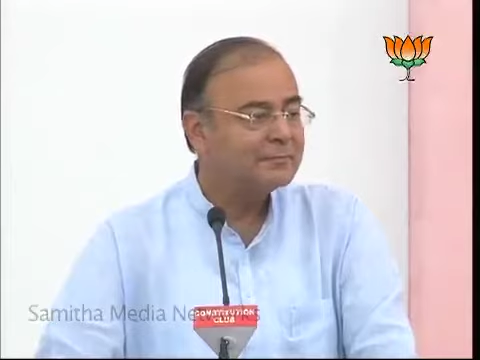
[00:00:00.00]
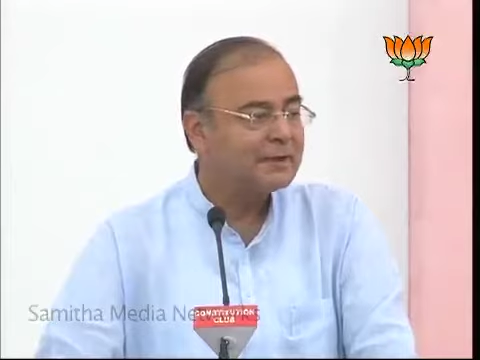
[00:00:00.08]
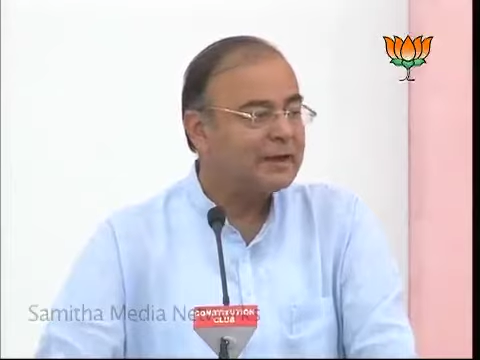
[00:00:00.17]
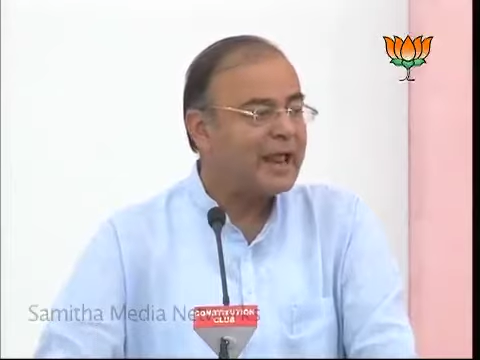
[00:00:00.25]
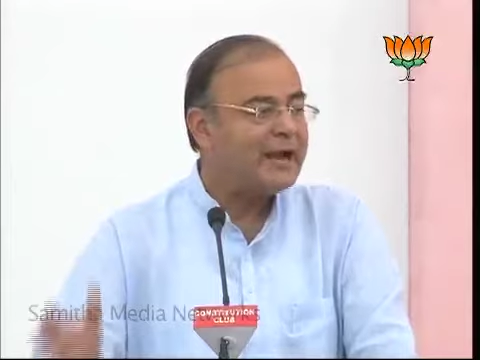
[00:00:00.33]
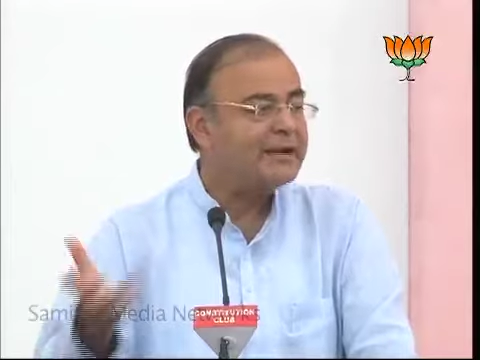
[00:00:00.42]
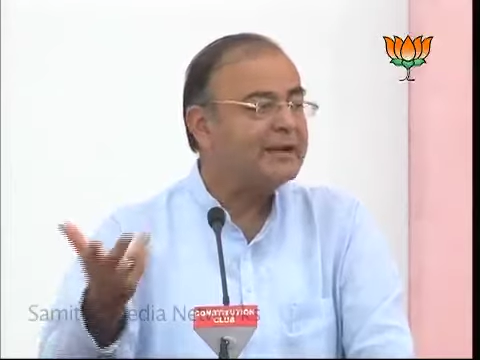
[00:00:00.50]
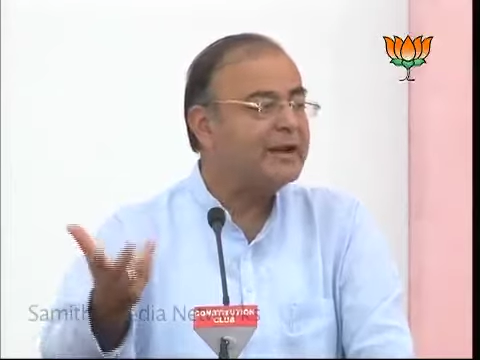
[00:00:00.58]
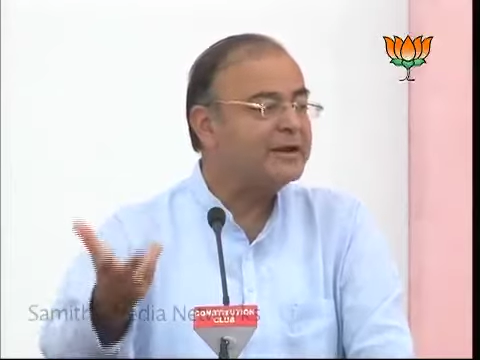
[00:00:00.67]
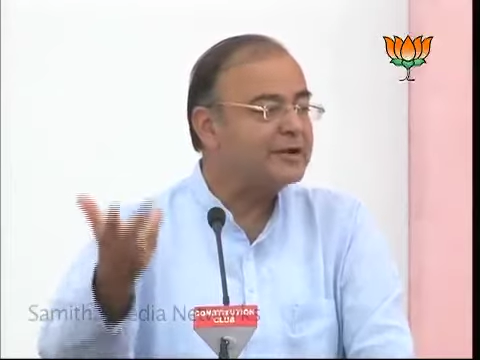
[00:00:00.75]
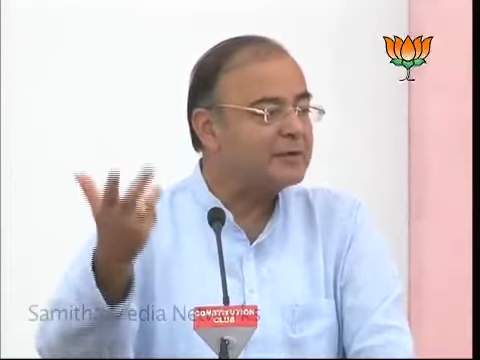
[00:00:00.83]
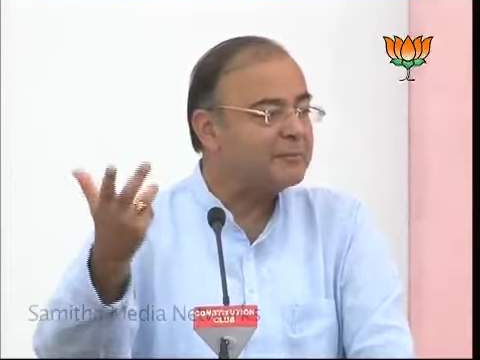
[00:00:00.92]
land
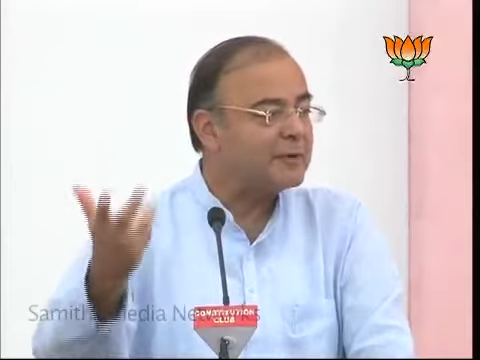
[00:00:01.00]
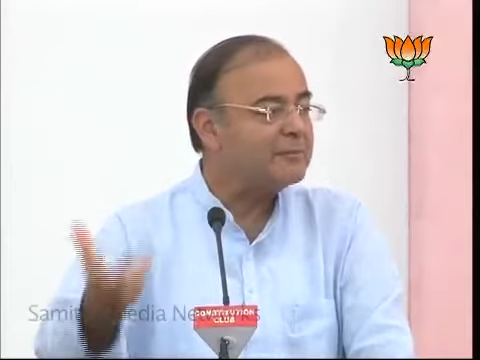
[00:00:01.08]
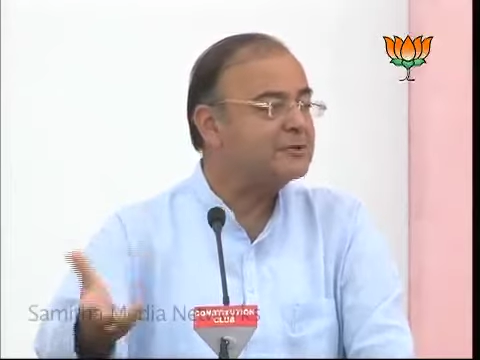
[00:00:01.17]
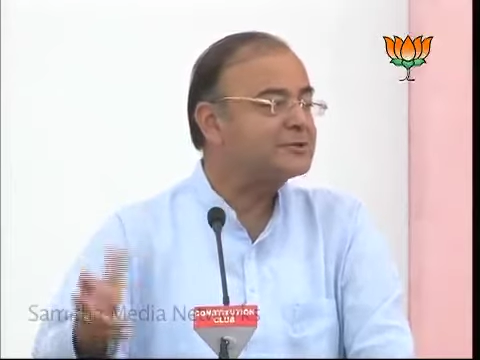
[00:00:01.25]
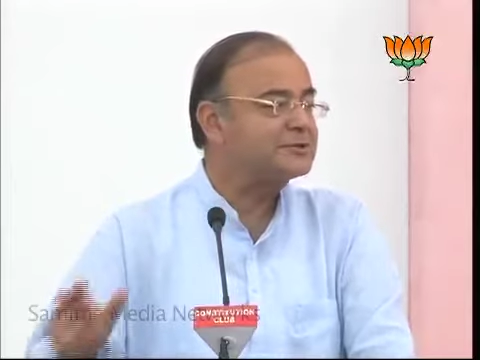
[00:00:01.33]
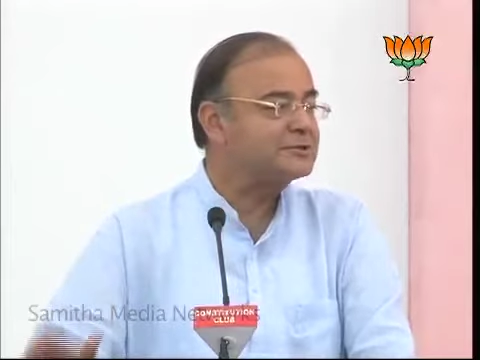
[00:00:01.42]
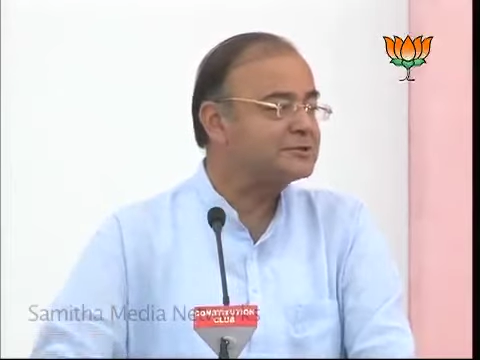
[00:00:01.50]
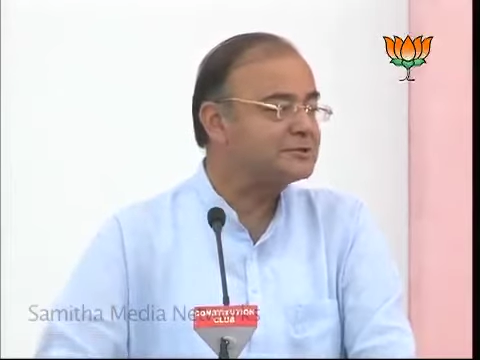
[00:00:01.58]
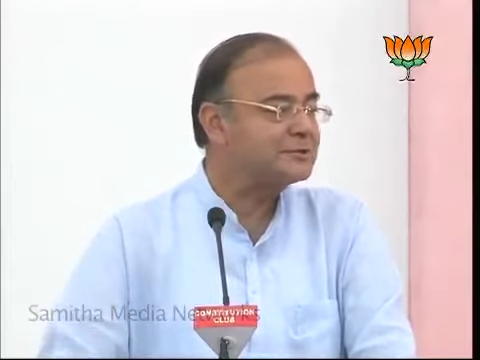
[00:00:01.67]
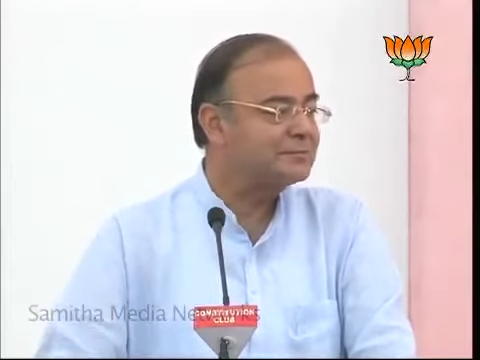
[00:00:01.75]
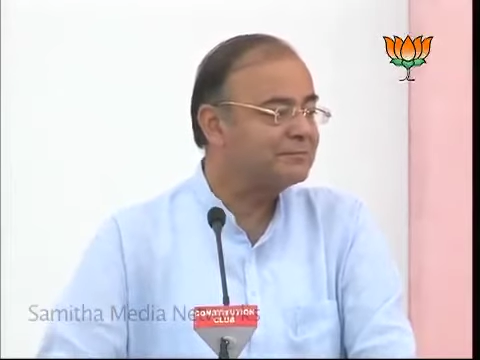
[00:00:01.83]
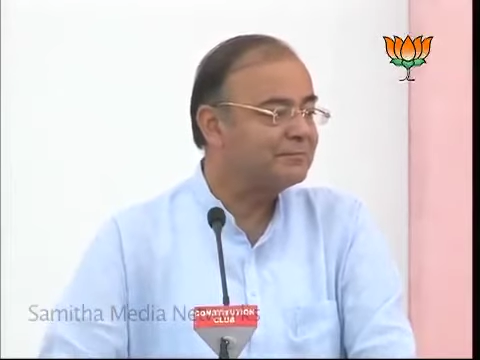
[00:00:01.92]
related permissions,
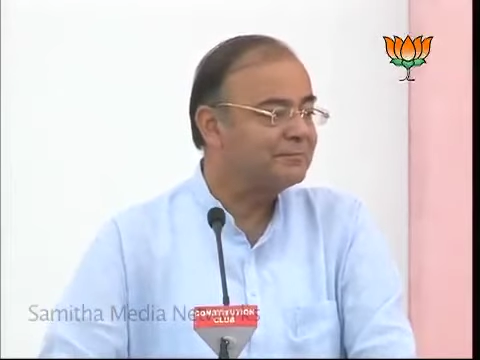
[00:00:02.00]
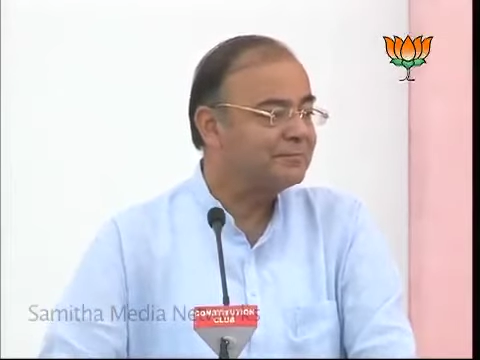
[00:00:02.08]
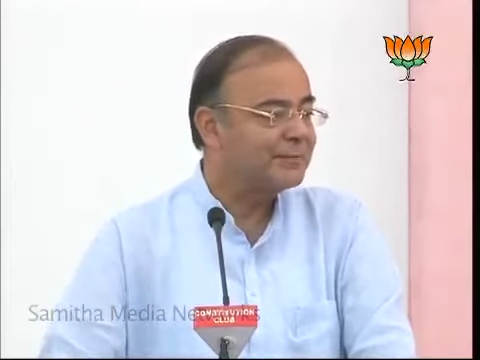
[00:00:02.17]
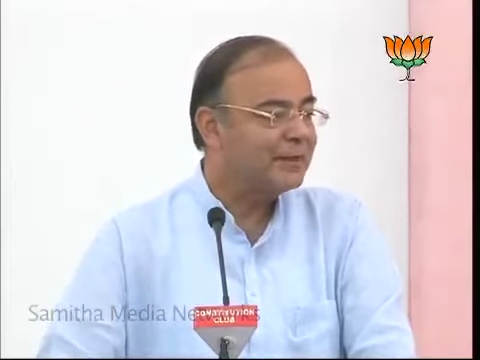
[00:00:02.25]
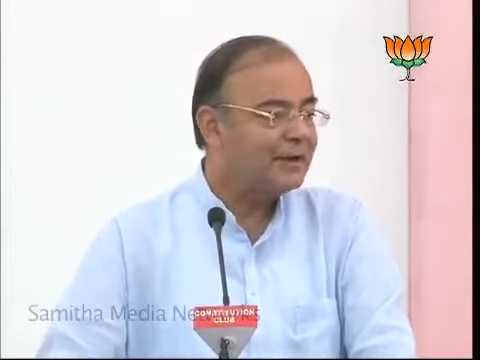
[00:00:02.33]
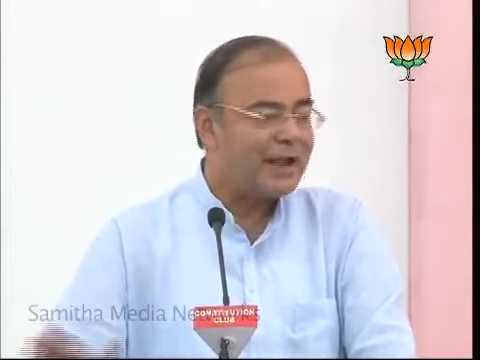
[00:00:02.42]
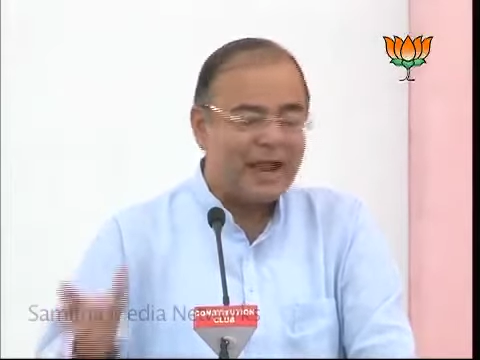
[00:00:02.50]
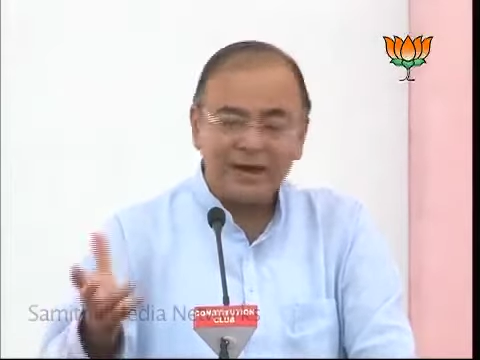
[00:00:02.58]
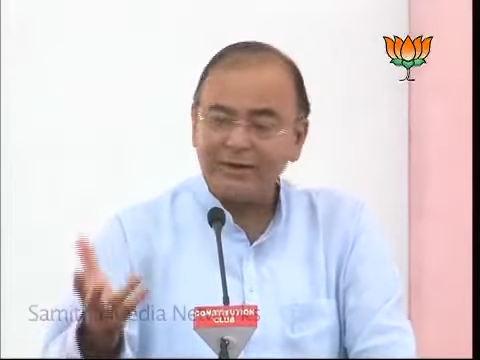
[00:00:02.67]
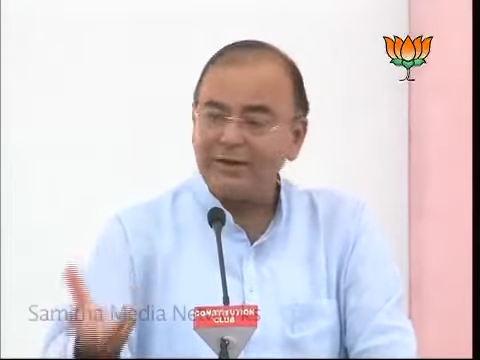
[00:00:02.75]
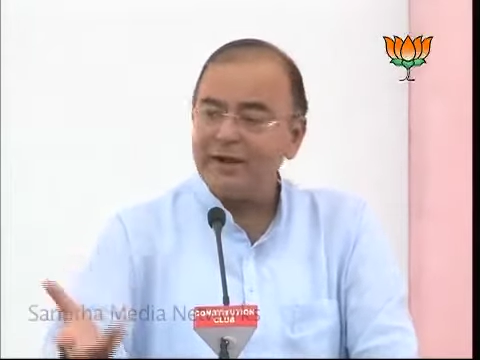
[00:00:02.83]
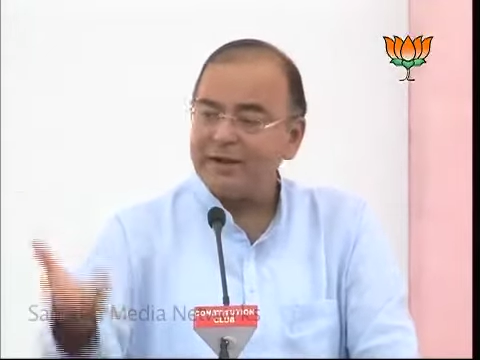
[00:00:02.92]

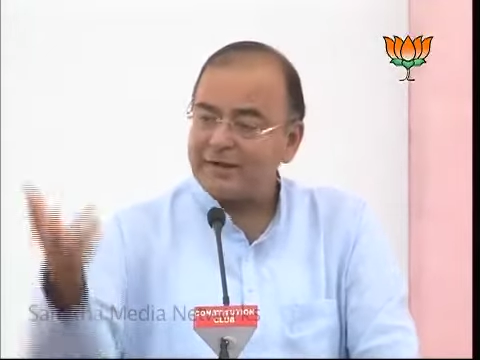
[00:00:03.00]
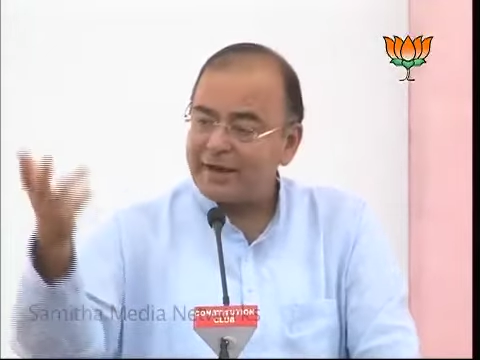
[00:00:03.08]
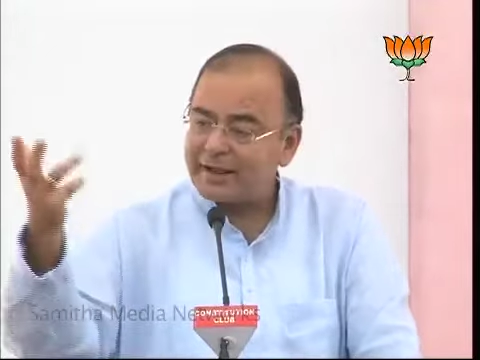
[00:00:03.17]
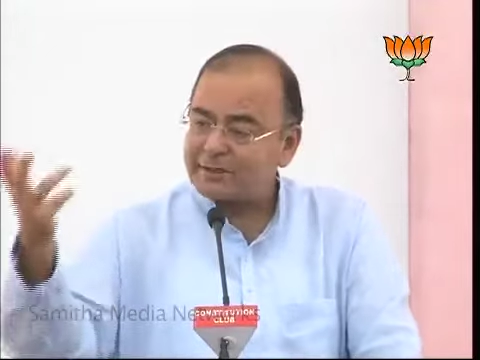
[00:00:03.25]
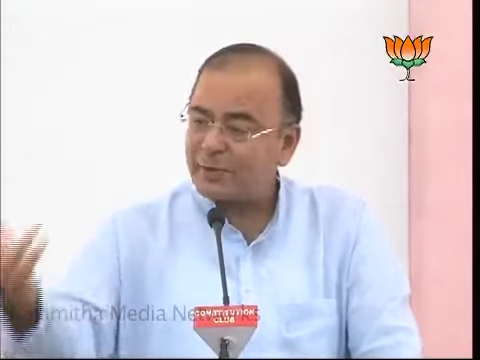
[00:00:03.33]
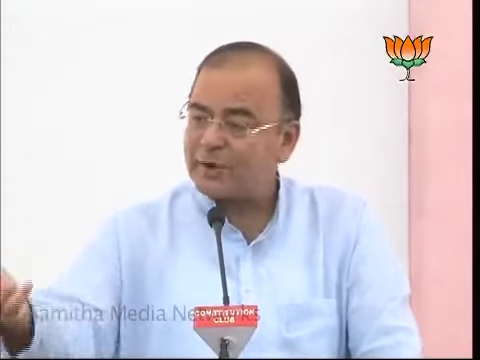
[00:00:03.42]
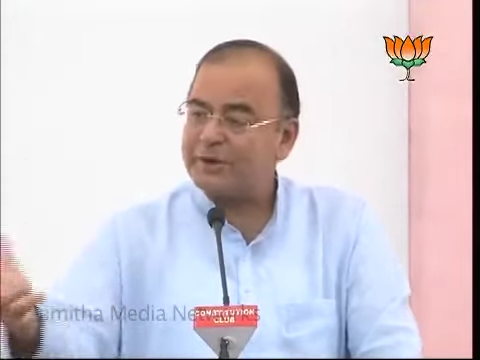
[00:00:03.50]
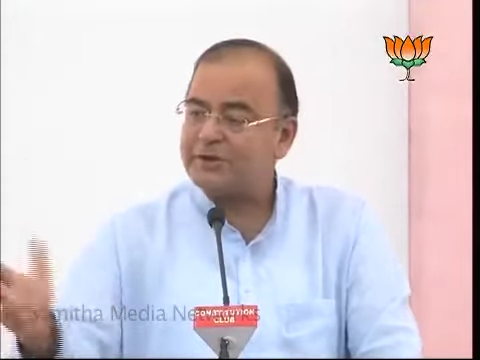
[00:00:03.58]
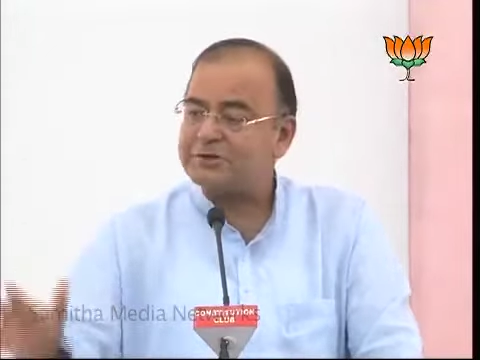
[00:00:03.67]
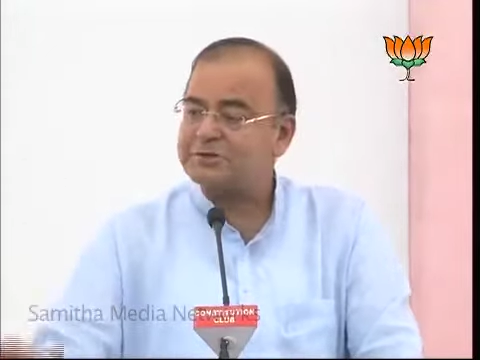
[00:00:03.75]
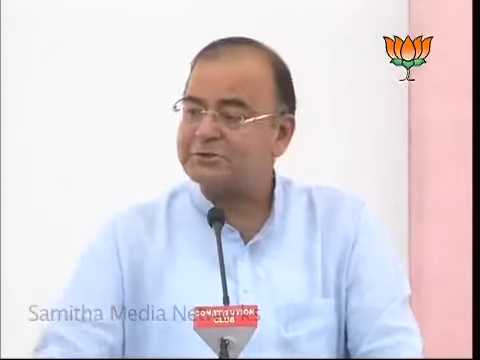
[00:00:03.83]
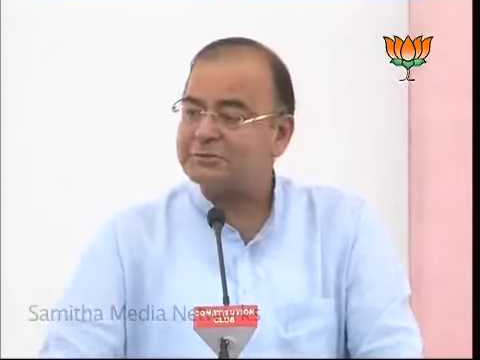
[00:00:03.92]
land related
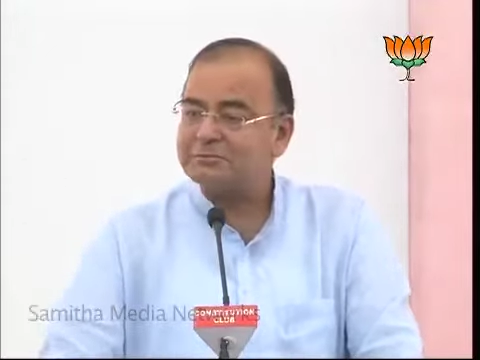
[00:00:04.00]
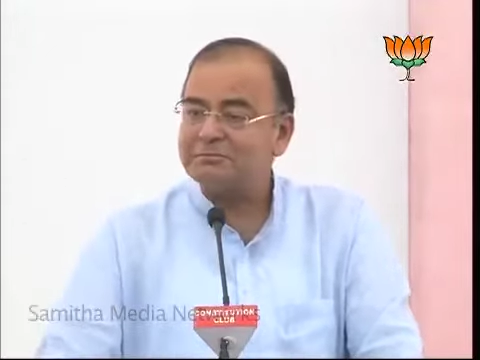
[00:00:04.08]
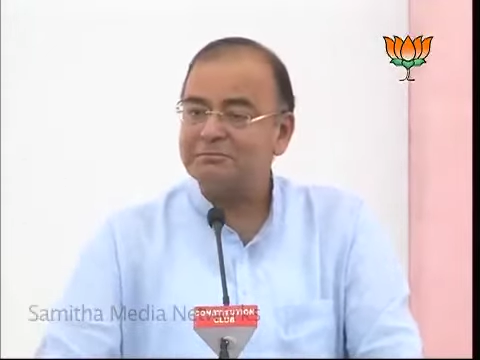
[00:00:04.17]
exploitation.